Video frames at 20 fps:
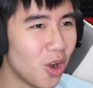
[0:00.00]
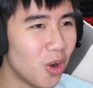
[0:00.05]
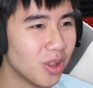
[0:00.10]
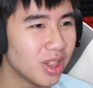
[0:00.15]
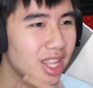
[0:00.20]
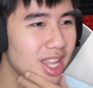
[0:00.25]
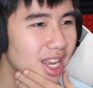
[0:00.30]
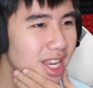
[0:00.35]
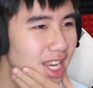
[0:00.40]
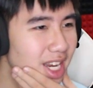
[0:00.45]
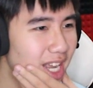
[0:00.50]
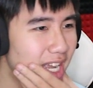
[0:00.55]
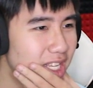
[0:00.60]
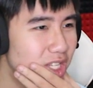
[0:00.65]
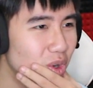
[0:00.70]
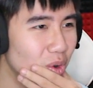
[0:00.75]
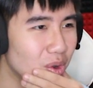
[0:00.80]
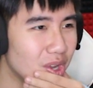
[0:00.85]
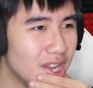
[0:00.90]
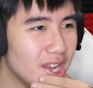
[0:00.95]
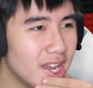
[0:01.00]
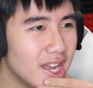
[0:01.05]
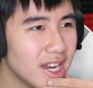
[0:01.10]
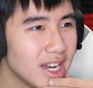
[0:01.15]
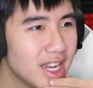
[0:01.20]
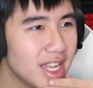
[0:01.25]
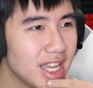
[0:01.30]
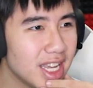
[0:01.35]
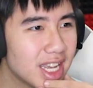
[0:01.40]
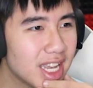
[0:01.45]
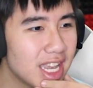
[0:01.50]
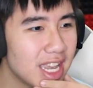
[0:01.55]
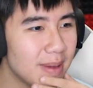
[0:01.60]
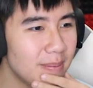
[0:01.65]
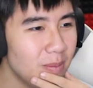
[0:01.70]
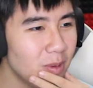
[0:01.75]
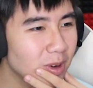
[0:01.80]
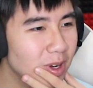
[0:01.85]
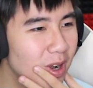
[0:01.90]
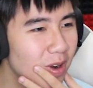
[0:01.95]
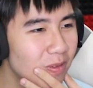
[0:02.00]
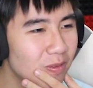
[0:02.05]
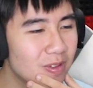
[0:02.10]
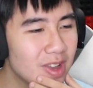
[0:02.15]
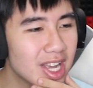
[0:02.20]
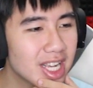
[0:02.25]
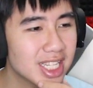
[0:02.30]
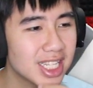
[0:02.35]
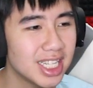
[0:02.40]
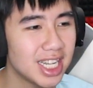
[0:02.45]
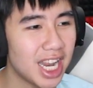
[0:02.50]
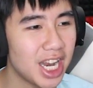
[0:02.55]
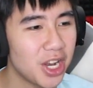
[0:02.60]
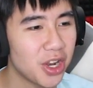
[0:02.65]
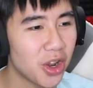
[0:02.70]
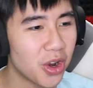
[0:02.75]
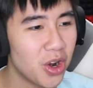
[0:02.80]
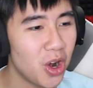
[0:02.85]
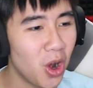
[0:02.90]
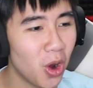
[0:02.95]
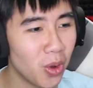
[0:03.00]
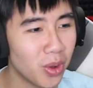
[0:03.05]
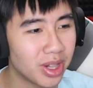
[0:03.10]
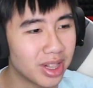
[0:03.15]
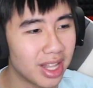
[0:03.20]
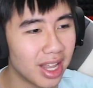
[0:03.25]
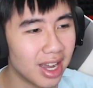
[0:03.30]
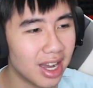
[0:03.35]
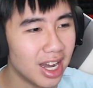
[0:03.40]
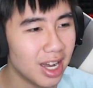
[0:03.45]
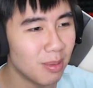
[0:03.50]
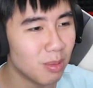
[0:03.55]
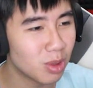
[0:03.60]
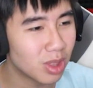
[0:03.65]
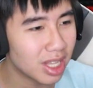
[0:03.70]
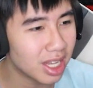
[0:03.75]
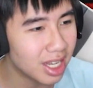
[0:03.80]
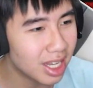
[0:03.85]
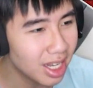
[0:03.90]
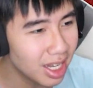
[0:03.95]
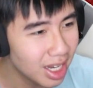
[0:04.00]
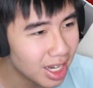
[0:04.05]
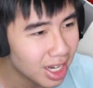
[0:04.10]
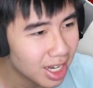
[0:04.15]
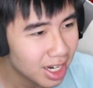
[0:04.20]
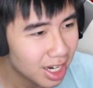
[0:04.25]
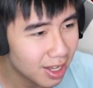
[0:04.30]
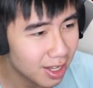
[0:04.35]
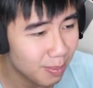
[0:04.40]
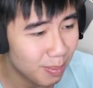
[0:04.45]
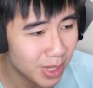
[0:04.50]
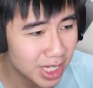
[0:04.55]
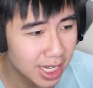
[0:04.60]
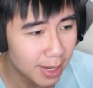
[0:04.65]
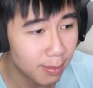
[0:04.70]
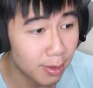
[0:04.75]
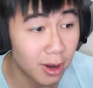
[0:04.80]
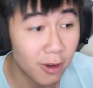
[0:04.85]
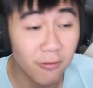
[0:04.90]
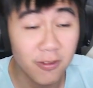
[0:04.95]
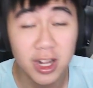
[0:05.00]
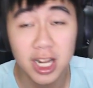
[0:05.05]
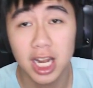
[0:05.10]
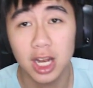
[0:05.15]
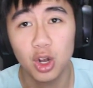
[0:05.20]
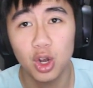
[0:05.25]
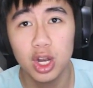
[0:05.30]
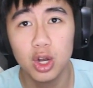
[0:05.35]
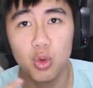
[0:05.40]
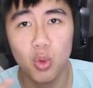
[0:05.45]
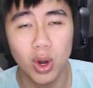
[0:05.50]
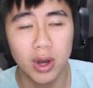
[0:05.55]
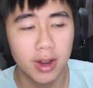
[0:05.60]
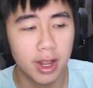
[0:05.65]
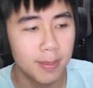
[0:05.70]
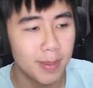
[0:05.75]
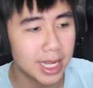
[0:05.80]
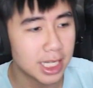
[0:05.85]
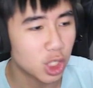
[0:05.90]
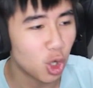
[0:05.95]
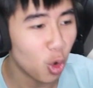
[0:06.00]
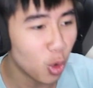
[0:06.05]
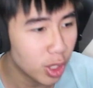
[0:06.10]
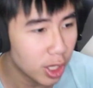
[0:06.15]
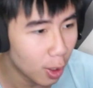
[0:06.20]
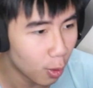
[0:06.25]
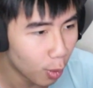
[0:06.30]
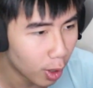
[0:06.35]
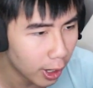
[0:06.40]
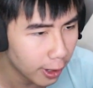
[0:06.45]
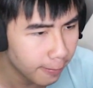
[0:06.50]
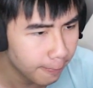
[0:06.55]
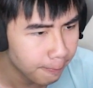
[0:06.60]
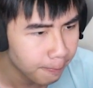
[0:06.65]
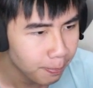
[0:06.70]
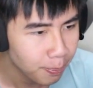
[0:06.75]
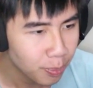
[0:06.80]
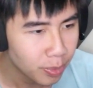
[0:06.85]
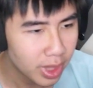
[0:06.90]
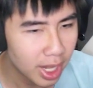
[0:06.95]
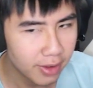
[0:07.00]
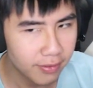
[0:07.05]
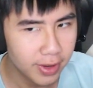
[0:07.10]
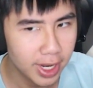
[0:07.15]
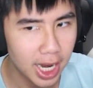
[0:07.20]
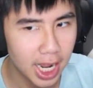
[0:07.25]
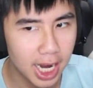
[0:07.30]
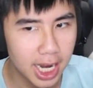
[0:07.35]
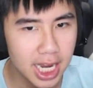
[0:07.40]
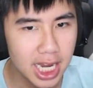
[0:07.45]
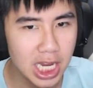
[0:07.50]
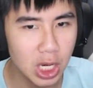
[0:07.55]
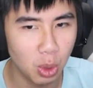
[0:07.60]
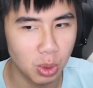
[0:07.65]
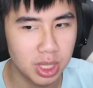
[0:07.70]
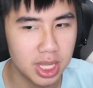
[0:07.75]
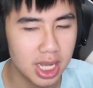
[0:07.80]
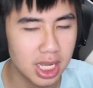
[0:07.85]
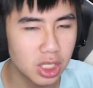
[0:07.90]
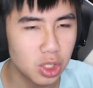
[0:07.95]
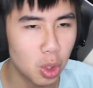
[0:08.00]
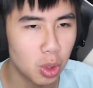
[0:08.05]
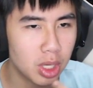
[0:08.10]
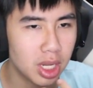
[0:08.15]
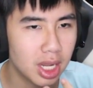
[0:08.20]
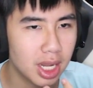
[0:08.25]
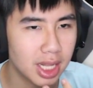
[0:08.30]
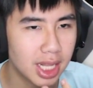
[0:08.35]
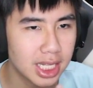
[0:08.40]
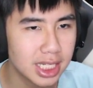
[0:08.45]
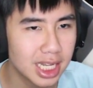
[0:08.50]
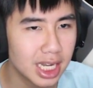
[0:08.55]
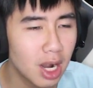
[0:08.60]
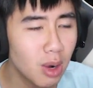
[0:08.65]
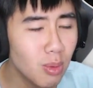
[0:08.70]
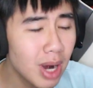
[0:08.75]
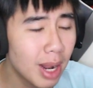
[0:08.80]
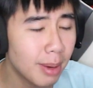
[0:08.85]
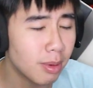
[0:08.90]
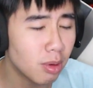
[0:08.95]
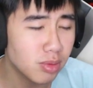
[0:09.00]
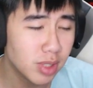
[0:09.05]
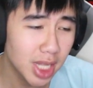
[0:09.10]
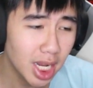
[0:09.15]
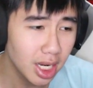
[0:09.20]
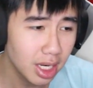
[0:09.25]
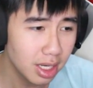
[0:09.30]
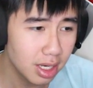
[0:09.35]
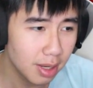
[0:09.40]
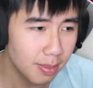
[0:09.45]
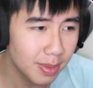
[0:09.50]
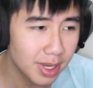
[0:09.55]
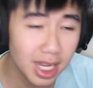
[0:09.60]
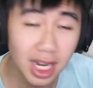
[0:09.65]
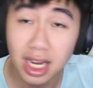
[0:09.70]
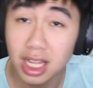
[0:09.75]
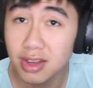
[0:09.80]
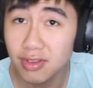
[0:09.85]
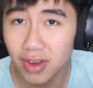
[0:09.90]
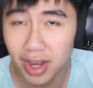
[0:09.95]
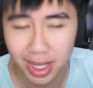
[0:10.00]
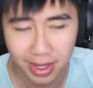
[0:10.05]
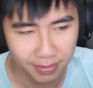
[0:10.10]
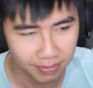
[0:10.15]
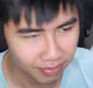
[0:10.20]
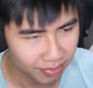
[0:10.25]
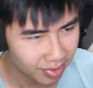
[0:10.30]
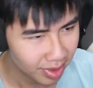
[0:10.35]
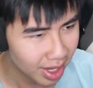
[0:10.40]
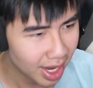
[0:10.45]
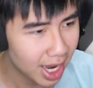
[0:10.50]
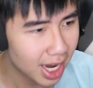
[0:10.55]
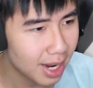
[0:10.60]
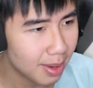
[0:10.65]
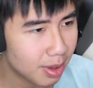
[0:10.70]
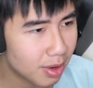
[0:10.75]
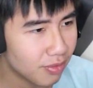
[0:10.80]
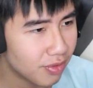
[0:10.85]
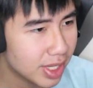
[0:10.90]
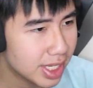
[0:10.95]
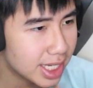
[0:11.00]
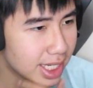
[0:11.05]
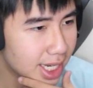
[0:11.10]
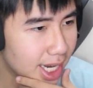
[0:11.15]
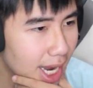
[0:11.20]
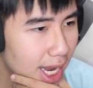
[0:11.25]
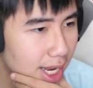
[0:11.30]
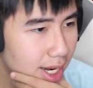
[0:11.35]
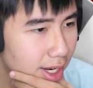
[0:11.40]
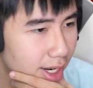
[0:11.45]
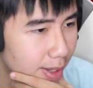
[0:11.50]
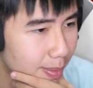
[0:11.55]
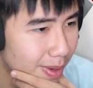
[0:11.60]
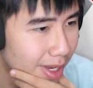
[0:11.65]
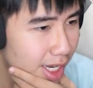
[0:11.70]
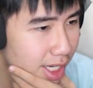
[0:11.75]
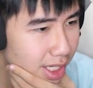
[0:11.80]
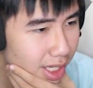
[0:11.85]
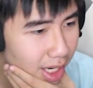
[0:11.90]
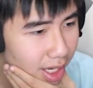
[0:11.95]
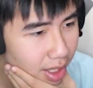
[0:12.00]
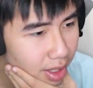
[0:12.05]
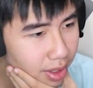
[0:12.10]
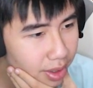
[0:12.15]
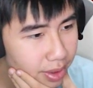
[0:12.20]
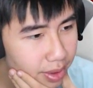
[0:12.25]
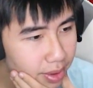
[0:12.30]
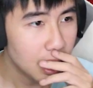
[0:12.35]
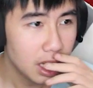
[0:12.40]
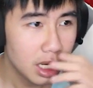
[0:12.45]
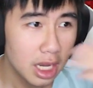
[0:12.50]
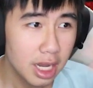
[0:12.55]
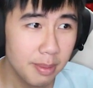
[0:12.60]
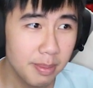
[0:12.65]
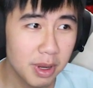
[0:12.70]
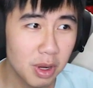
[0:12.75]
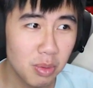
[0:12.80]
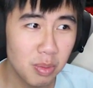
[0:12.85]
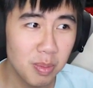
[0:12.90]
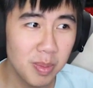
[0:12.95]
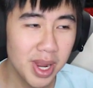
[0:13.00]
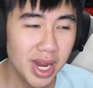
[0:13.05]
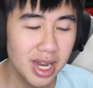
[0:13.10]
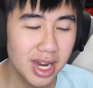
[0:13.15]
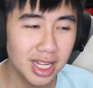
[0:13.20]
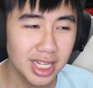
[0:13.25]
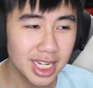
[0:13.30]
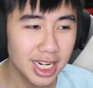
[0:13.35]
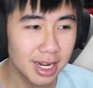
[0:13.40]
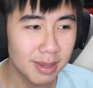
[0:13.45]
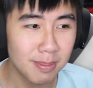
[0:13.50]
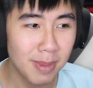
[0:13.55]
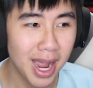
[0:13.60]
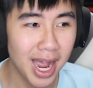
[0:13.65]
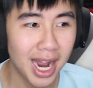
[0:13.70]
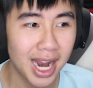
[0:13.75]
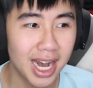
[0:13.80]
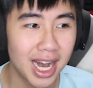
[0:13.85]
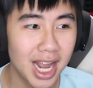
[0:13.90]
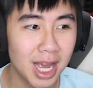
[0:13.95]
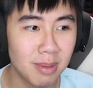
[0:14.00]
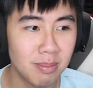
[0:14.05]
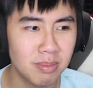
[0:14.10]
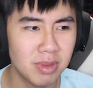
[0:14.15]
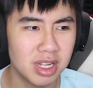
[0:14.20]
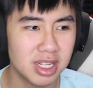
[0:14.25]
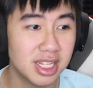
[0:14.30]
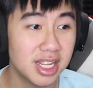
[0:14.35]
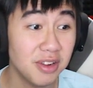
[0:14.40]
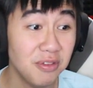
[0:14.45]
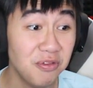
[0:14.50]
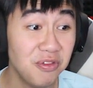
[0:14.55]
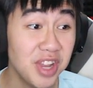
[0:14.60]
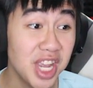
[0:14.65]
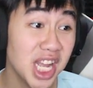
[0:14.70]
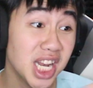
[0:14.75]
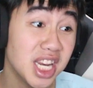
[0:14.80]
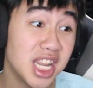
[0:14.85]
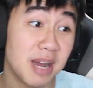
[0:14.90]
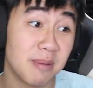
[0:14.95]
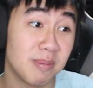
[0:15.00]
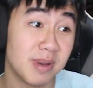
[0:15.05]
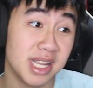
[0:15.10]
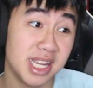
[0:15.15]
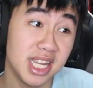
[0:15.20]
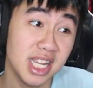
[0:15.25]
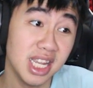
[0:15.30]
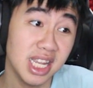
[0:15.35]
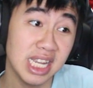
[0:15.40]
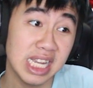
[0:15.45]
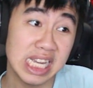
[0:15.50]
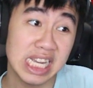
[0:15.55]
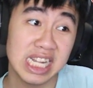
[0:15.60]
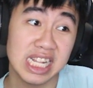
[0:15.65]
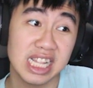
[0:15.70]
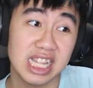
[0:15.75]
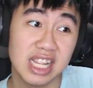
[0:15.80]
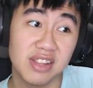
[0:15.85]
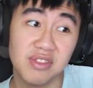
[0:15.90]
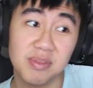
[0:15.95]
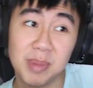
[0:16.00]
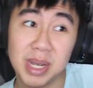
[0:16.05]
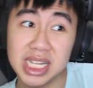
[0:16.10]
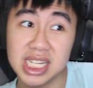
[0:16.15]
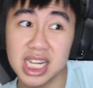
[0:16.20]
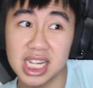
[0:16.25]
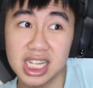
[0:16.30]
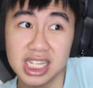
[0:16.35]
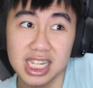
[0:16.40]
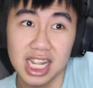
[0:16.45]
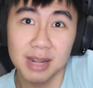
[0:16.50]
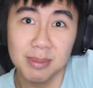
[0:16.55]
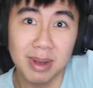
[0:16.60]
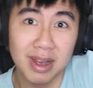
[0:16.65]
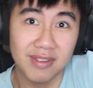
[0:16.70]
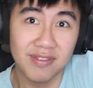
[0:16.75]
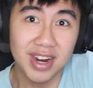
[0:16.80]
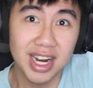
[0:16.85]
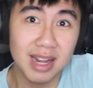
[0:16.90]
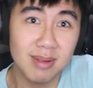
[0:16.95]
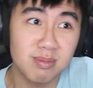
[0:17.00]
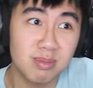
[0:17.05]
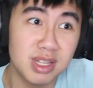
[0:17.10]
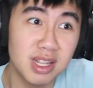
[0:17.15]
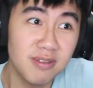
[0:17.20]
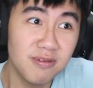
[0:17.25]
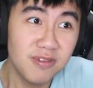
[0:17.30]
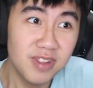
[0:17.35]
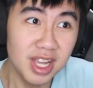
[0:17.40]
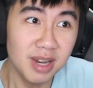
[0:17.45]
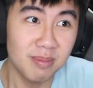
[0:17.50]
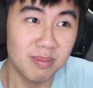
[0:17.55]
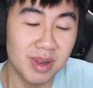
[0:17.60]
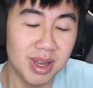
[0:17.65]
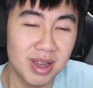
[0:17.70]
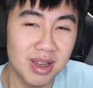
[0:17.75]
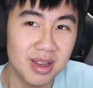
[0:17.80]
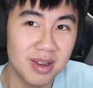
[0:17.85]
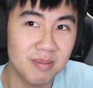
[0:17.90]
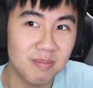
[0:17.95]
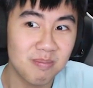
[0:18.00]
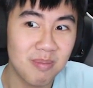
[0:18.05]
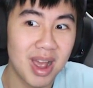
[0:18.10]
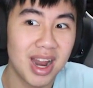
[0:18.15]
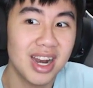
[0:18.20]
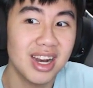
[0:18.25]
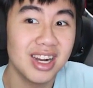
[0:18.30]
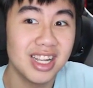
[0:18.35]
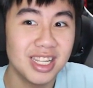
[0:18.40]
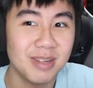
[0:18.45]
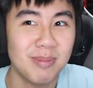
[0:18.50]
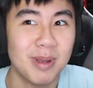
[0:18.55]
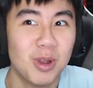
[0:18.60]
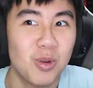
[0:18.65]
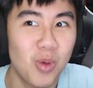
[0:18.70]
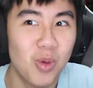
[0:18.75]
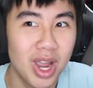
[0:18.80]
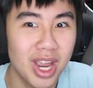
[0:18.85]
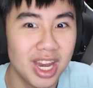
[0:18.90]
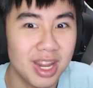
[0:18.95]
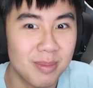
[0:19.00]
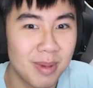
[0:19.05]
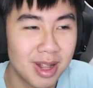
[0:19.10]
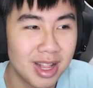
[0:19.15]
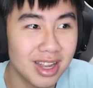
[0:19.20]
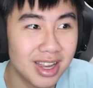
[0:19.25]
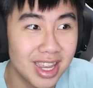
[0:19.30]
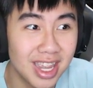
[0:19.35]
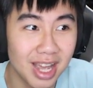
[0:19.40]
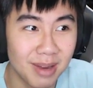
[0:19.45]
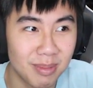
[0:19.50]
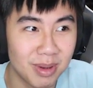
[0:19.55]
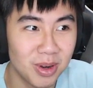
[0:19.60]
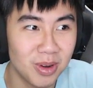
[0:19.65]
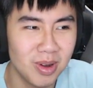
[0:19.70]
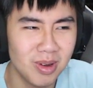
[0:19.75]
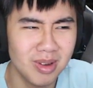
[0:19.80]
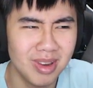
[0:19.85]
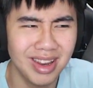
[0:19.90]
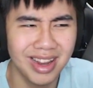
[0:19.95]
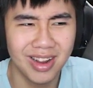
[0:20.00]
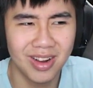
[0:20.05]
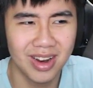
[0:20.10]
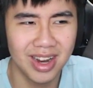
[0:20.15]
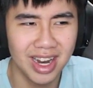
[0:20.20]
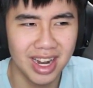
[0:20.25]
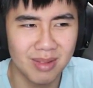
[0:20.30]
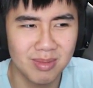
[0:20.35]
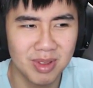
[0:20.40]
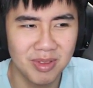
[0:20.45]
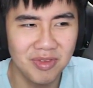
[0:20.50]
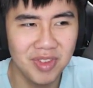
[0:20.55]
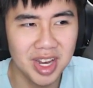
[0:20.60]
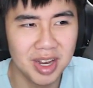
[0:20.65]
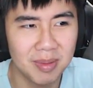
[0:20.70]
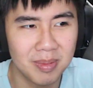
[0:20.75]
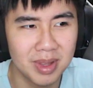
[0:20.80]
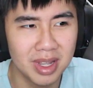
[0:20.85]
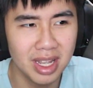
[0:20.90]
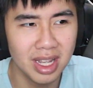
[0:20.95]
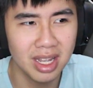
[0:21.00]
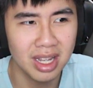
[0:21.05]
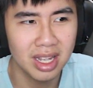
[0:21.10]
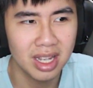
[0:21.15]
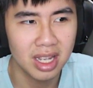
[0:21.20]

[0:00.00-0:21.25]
nổi tiếng như này rồi Thì kiếm một công việc gì đấy nó nổi tiếng hơn một tí Để mình xem một công việc liên quan đến mạng xã hội nhiều hơn Tại vì là khi nổi tiếng rồi thì người ta sẽ làm nông dân nữa Mình nghĩ là như vậy Hay làm công việc gì khác Để mình nghĩ xem nào em mình không biết nữa chắc là bà làm à, diễn viên thì hợp lý tại vì bây giờ thực ra là bà vẫn làm diễn viên mà bà đang đứng trước máy quay để bà thực hiện mà đúng không có lẽ là làm diễn viên hợp lý